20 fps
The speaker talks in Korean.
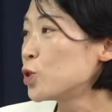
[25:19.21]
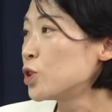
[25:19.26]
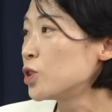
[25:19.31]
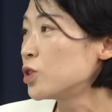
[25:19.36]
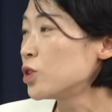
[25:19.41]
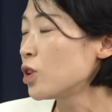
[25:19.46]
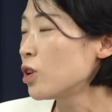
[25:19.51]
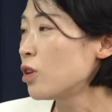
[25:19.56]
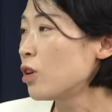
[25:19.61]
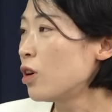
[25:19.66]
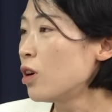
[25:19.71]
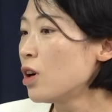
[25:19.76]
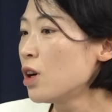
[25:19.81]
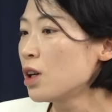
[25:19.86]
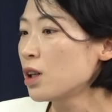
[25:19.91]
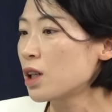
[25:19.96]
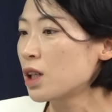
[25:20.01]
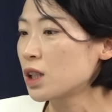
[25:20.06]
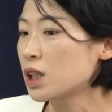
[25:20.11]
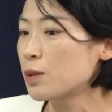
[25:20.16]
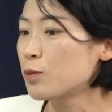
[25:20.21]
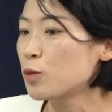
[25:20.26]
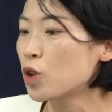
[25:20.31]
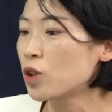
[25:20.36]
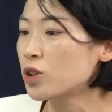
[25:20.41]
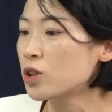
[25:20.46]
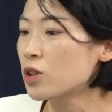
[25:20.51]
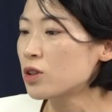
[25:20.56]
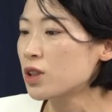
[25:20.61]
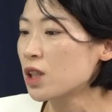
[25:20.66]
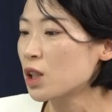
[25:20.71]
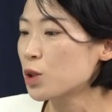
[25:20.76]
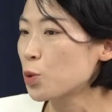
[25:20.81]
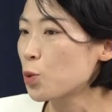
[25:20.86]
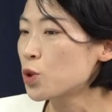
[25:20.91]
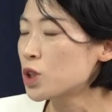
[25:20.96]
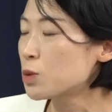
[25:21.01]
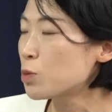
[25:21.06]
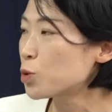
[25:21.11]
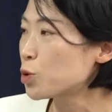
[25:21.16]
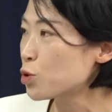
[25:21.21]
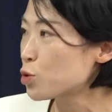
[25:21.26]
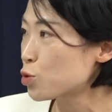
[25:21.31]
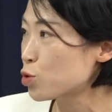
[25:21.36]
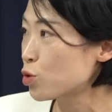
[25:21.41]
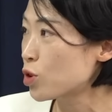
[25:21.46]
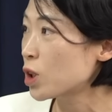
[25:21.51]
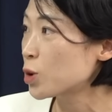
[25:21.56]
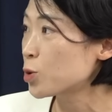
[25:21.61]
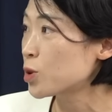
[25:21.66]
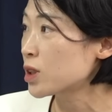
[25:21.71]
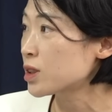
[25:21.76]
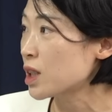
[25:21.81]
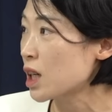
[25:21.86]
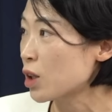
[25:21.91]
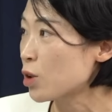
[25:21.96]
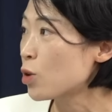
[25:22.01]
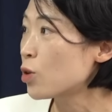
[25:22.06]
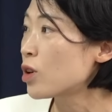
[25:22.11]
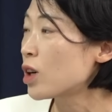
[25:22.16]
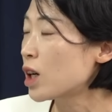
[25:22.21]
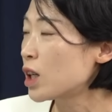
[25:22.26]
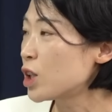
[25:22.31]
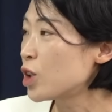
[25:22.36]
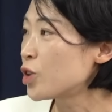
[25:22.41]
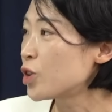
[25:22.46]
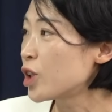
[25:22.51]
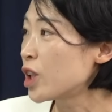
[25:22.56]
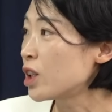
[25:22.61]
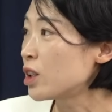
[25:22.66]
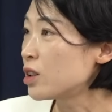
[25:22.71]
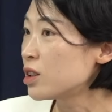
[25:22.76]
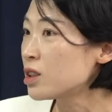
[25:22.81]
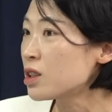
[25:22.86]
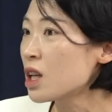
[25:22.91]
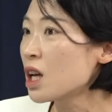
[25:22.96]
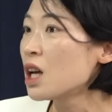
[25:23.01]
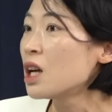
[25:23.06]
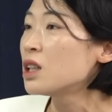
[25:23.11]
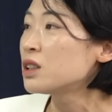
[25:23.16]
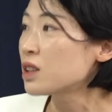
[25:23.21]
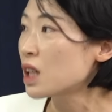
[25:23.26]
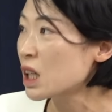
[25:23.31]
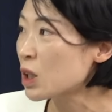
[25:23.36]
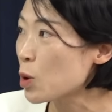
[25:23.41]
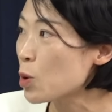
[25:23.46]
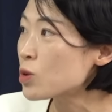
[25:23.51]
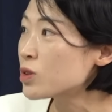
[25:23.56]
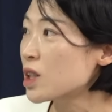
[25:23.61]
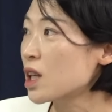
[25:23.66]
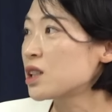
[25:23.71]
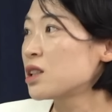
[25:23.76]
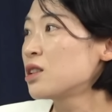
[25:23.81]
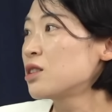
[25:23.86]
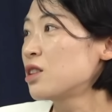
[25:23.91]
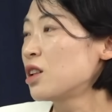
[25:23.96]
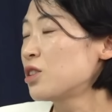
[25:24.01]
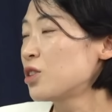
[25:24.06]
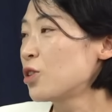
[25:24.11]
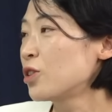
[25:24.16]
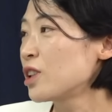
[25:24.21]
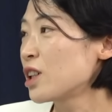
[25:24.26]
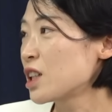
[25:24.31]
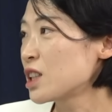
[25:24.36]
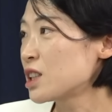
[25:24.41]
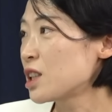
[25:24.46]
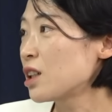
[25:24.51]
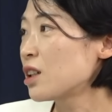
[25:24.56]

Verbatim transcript: 예. 그러니까 김건희 여사의 도이치모터스 주가 조작 사건과 관련돼 있는 새로운 사실들이 드러나기 맞습니다.